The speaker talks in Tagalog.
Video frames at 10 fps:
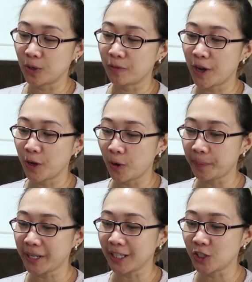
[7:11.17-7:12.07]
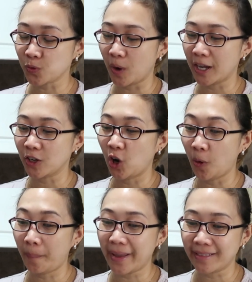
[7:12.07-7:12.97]
So, if I open this one,
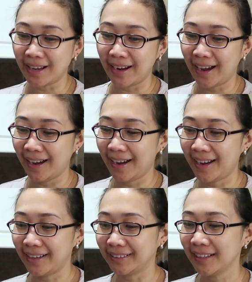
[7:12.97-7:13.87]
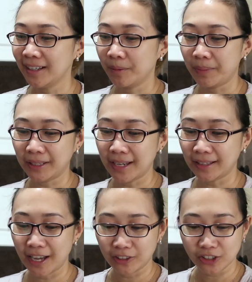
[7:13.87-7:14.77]
open na lahat. Patay
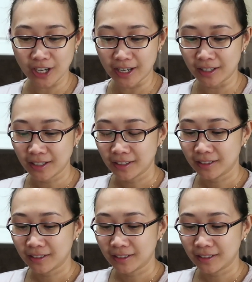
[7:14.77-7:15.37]
tayo dyan.